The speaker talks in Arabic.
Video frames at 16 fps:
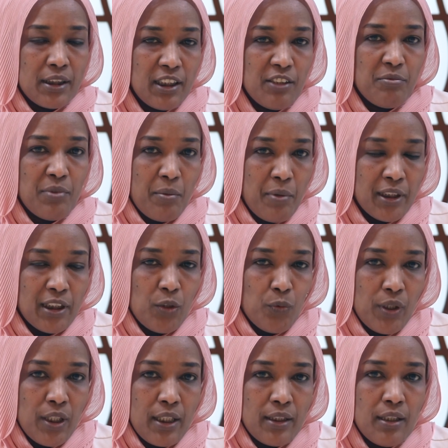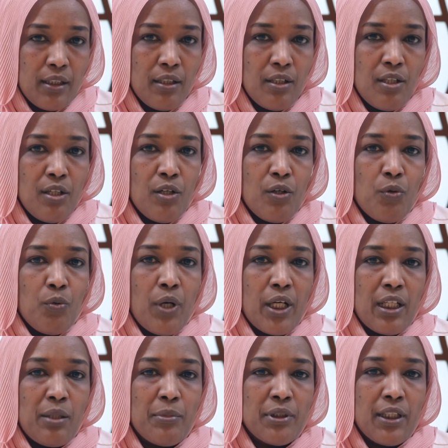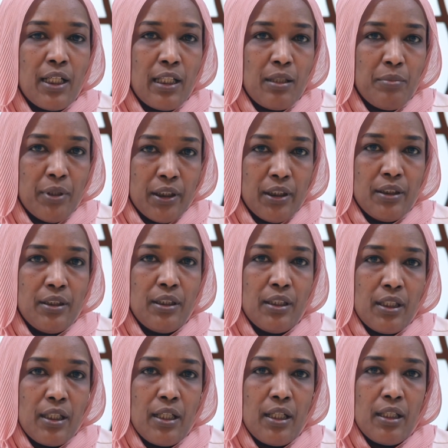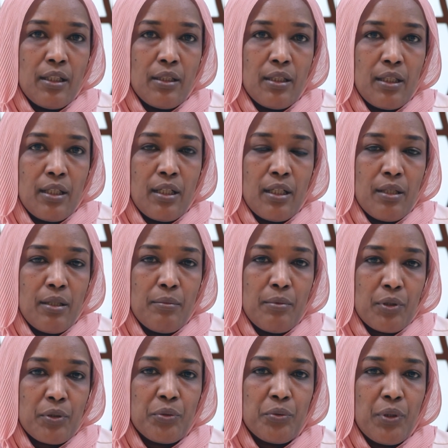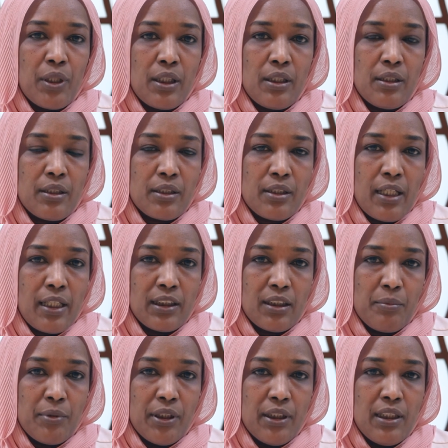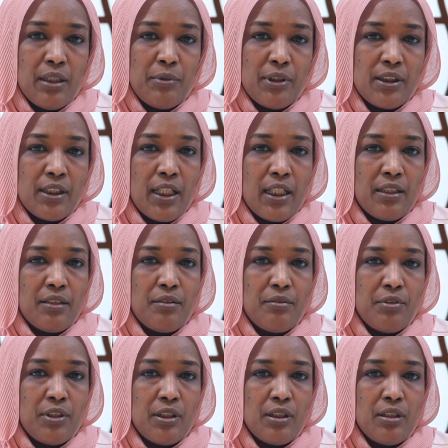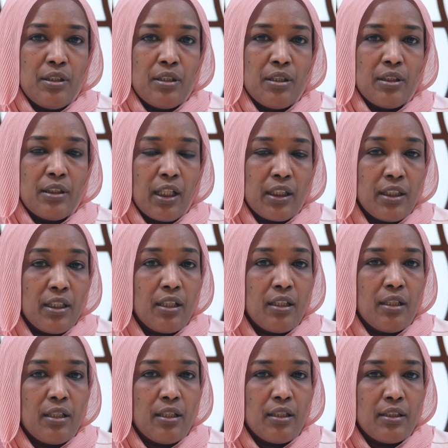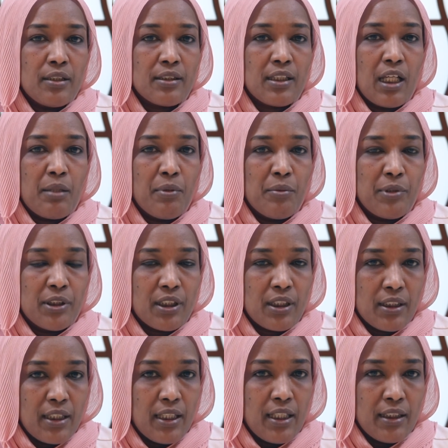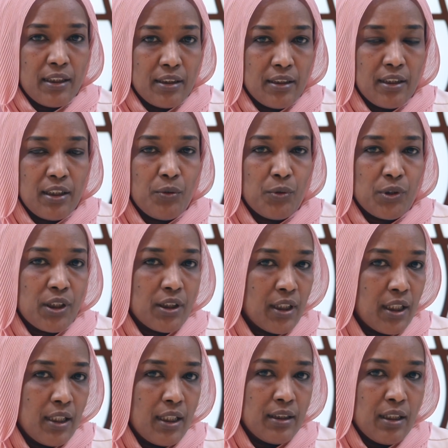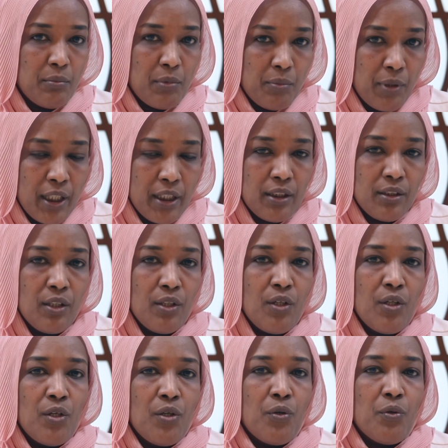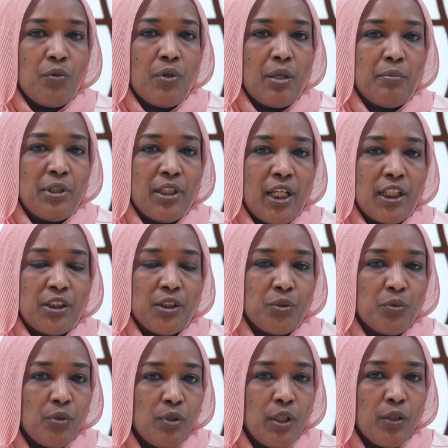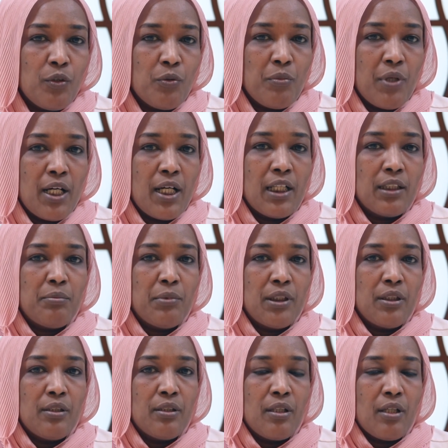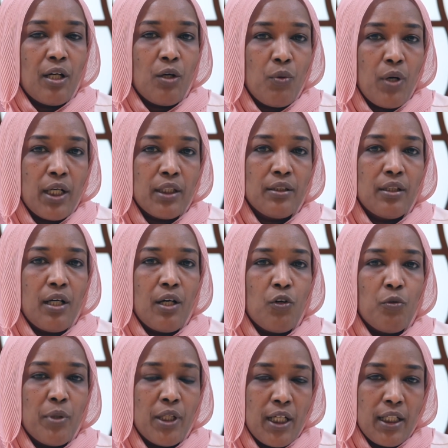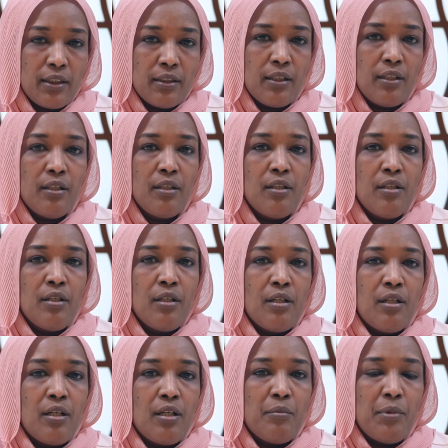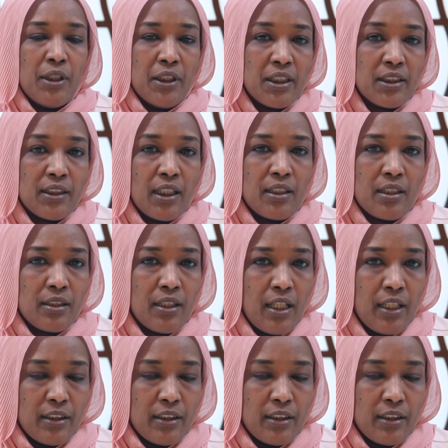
آه، آه، ما بعد الولاده وعلى المدى البعيد هي برضو الرضاعة الطبيعية بتساعد في تقليل الإصابة بسرطانات الثدي وسرطانات المبايض وبنناشد كل الأمهات من أخواتنا وبناتنا آه، بالحرص على الرضاعة